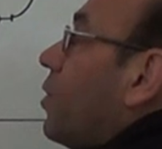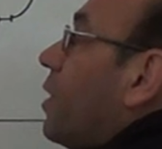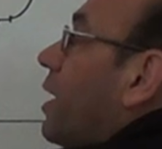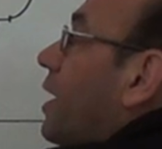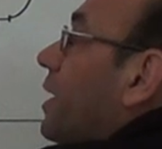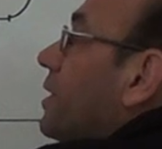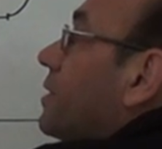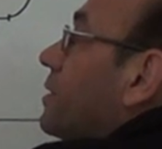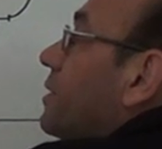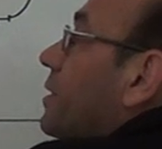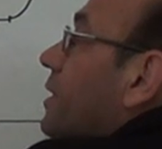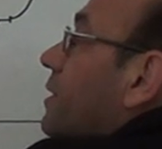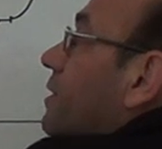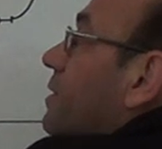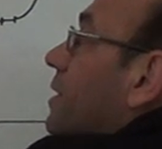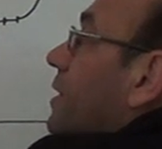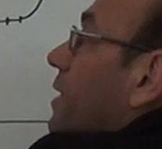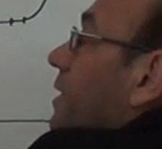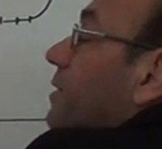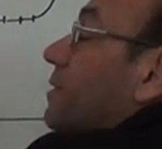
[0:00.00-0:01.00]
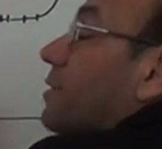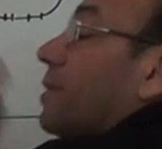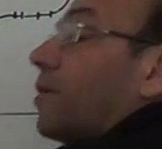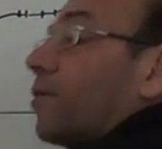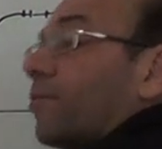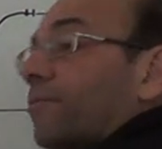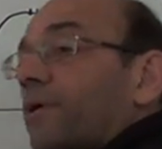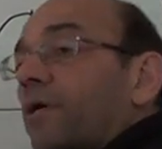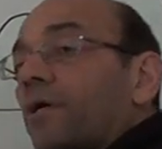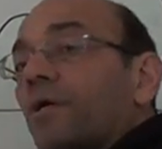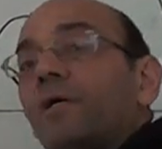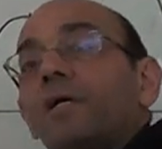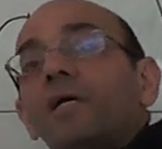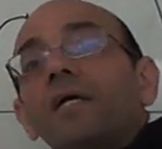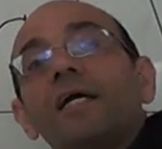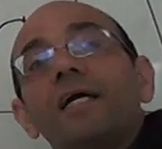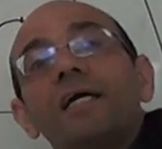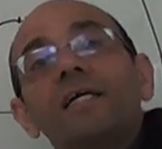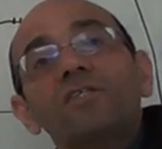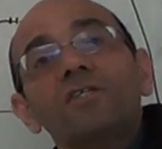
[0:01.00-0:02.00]
1 2 3 4
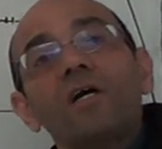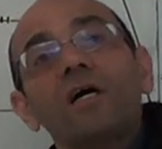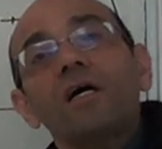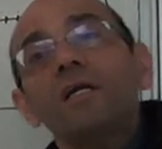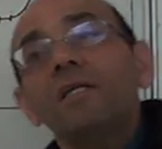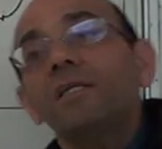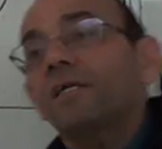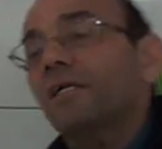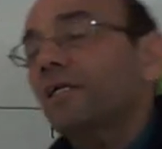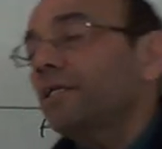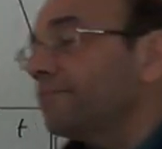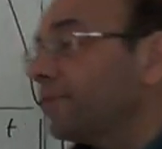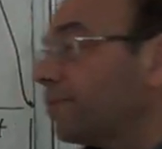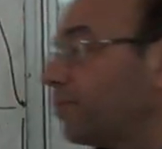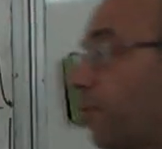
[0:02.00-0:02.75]
إيش أقل قيمة